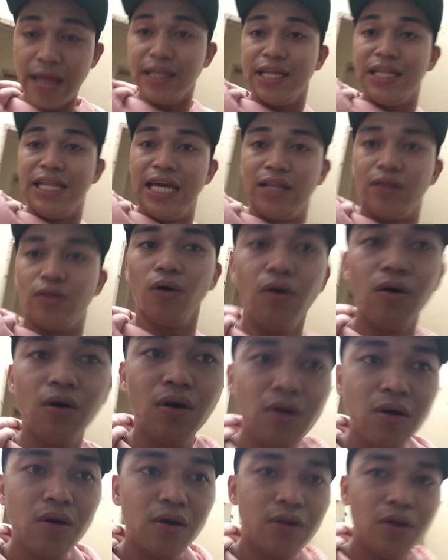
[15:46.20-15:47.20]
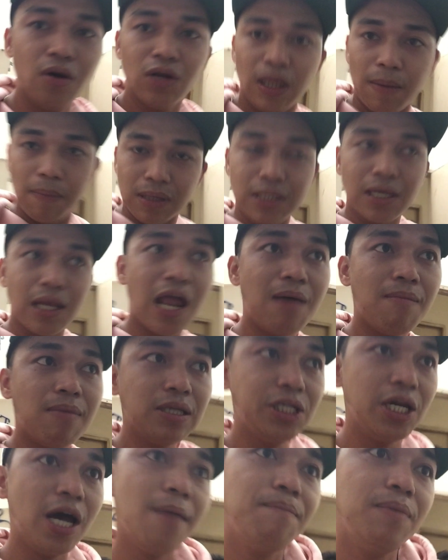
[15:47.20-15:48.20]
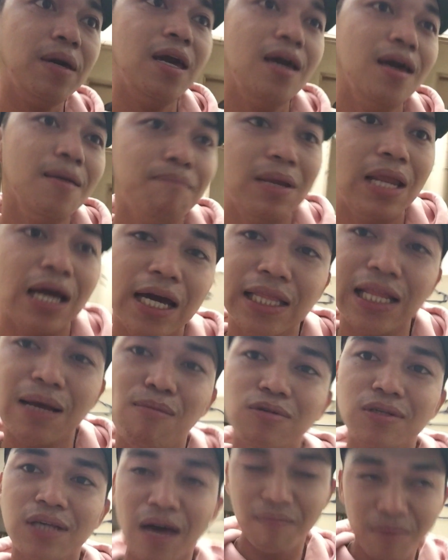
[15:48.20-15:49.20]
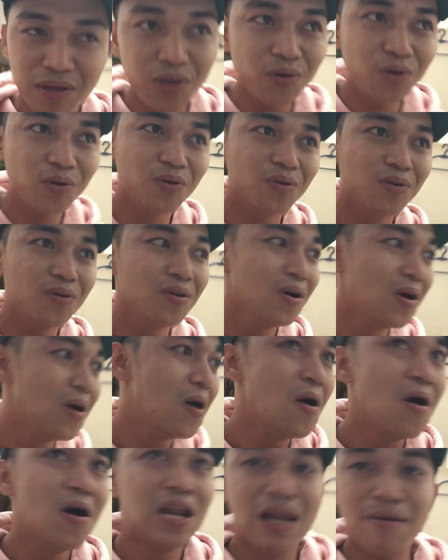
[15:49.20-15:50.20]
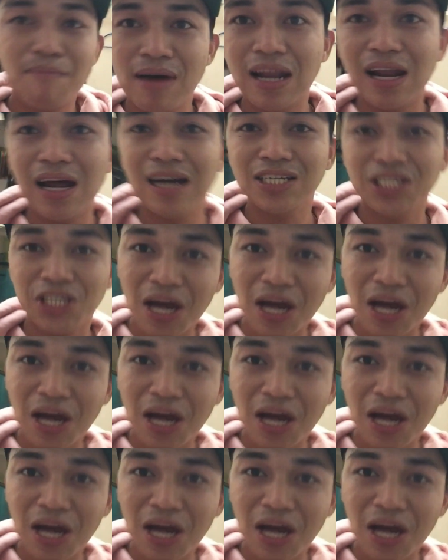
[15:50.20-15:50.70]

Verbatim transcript: andi dito. No, dapat salamat Shopee. Pinakita mo sa amin yung laman ng